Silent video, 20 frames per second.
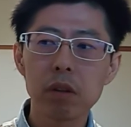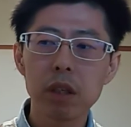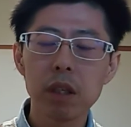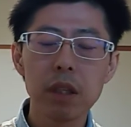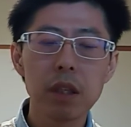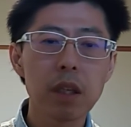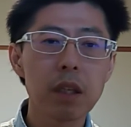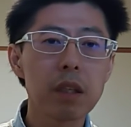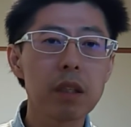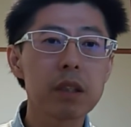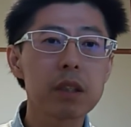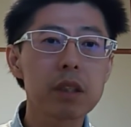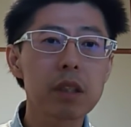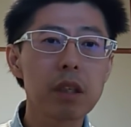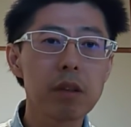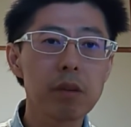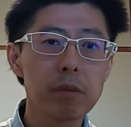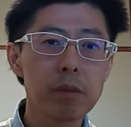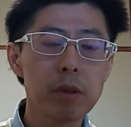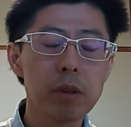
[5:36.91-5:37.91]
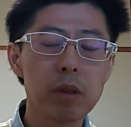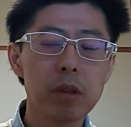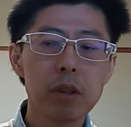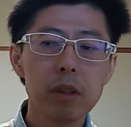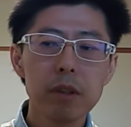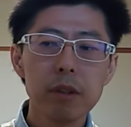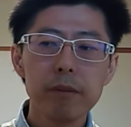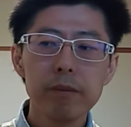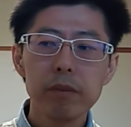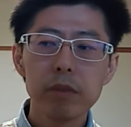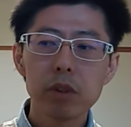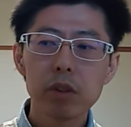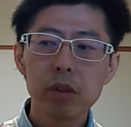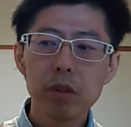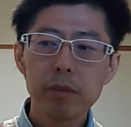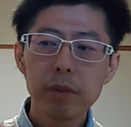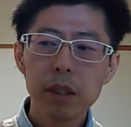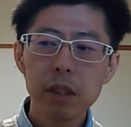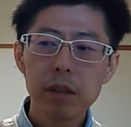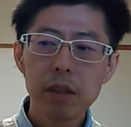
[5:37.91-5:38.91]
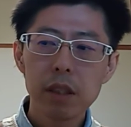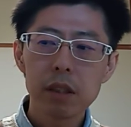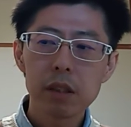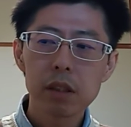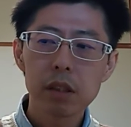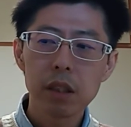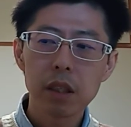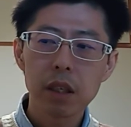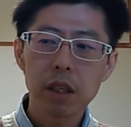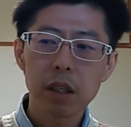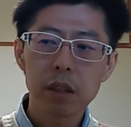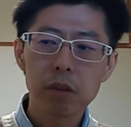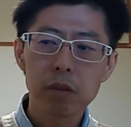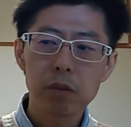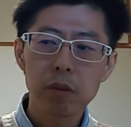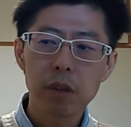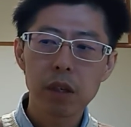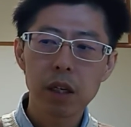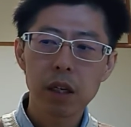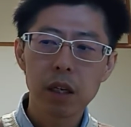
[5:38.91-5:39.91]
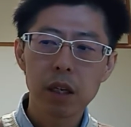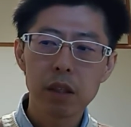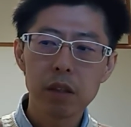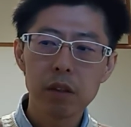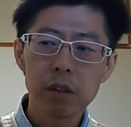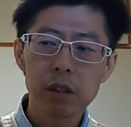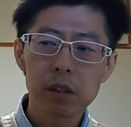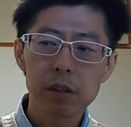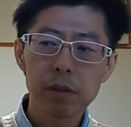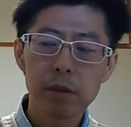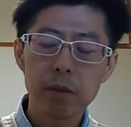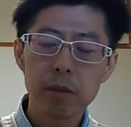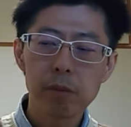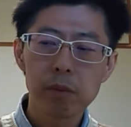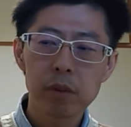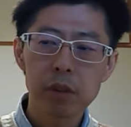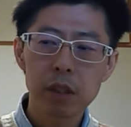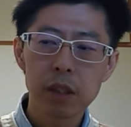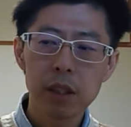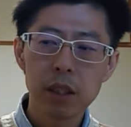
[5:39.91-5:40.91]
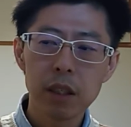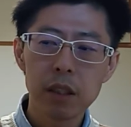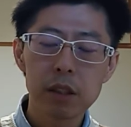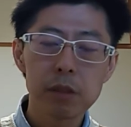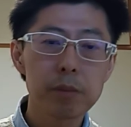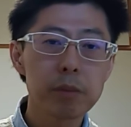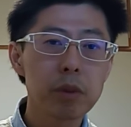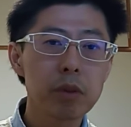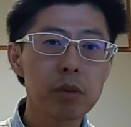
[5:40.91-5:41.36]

近年ですけどもそれまでは SD カードとか USB メモリーでいつも